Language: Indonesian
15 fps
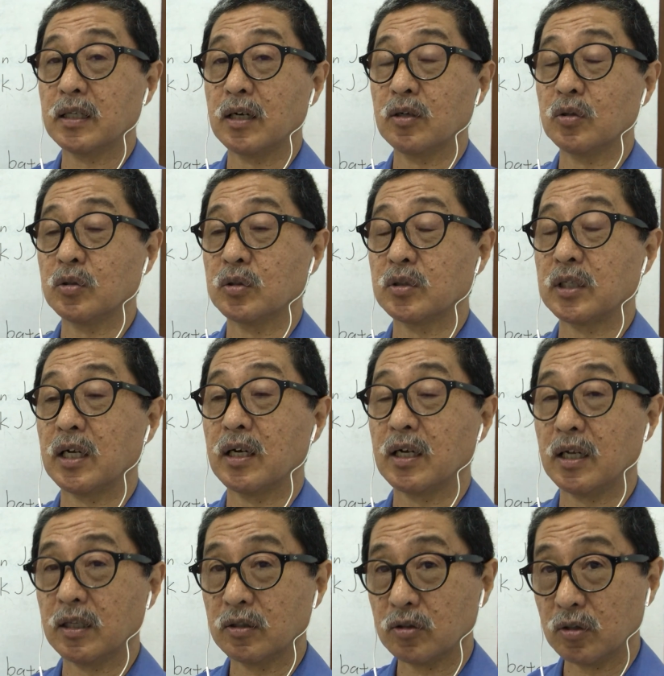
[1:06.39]
dan urusan
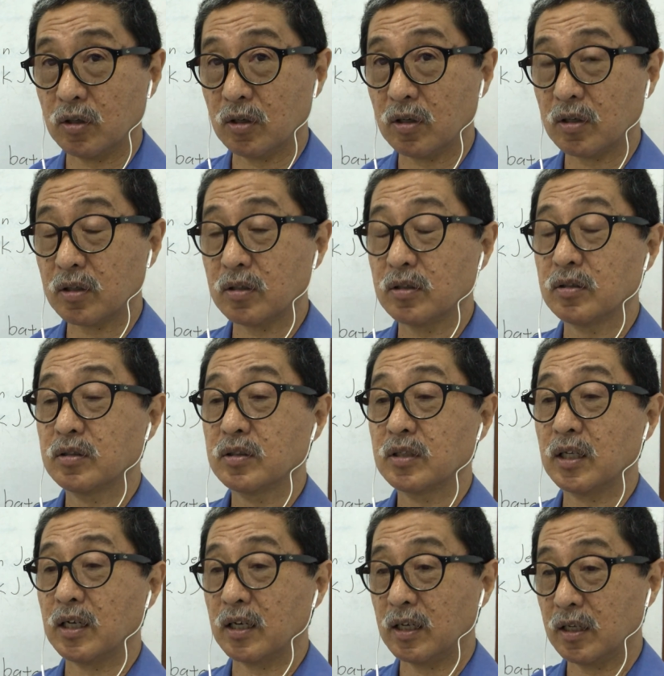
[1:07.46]
kantor,
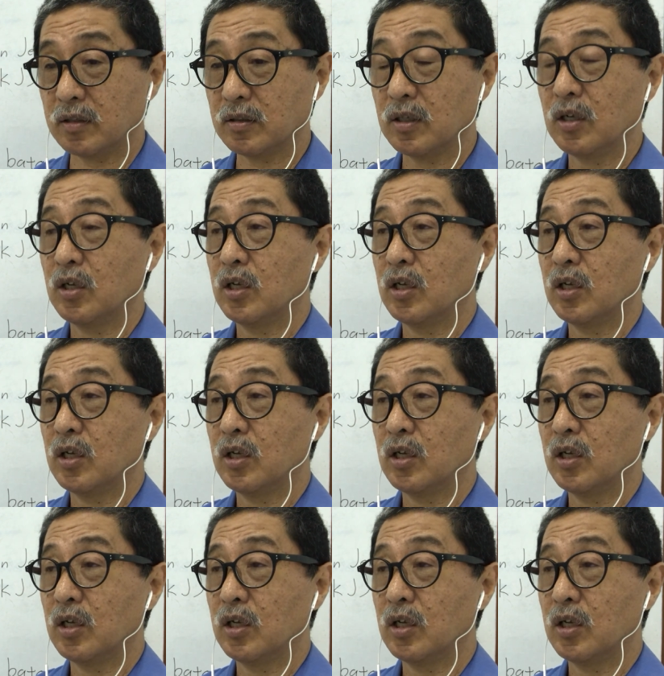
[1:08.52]
ya kan?